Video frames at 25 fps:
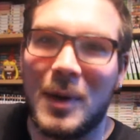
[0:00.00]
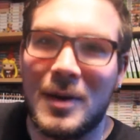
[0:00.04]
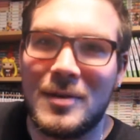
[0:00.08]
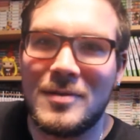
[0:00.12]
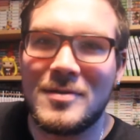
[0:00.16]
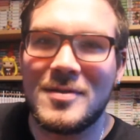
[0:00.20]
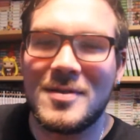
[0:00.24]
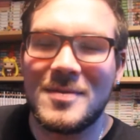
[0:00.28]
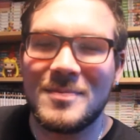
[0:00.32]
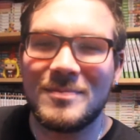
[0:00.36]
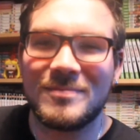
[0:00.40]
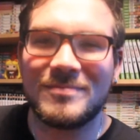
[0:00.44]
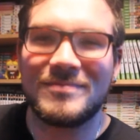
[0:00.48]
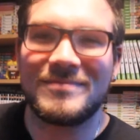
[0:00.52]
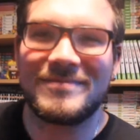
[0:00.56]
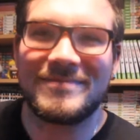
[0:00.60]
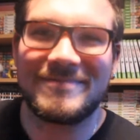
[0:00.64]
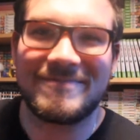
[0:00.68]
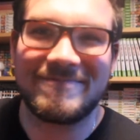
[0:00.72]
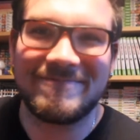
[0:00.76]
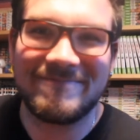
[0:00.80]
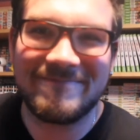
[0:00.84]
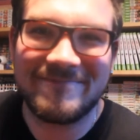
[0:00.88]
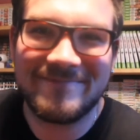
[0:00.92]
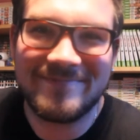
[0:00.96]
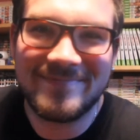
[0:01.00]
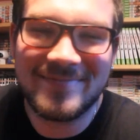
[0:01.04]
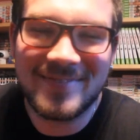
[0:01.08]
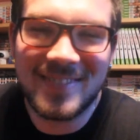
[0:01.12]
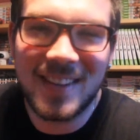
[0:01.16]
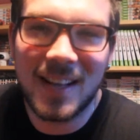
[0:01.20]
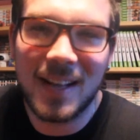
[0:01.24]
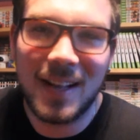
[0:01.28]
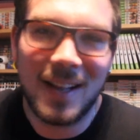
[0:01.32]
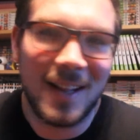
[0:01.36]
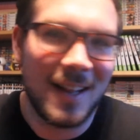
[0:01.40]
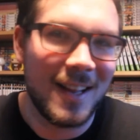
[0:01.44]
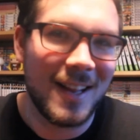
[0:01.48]
Bref.
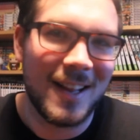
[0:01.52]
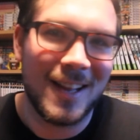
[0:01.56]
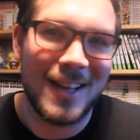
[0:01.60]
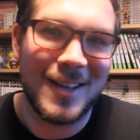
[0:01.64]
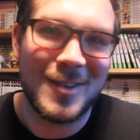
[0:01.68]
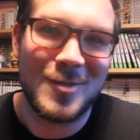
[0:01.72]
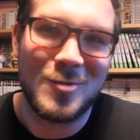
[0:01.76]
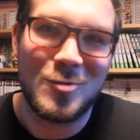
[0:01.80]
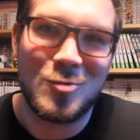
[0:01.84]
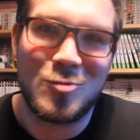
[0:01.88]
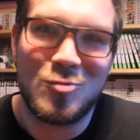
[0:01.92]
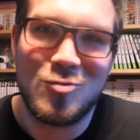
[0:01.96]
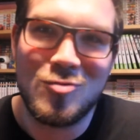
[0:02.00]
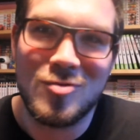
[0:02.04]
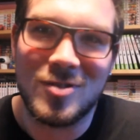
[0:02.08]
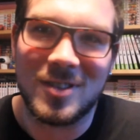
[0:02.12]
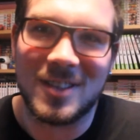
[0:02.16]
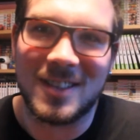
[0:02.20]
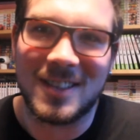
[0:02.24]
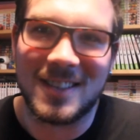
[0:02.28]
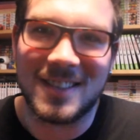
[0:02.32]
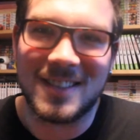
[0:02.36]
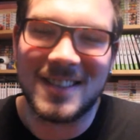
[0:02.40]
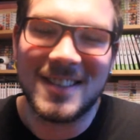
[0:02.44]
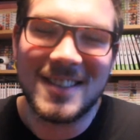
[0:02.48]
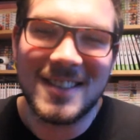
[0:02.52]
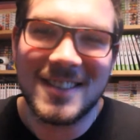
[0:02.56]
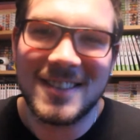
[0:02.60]
Du coup, euh.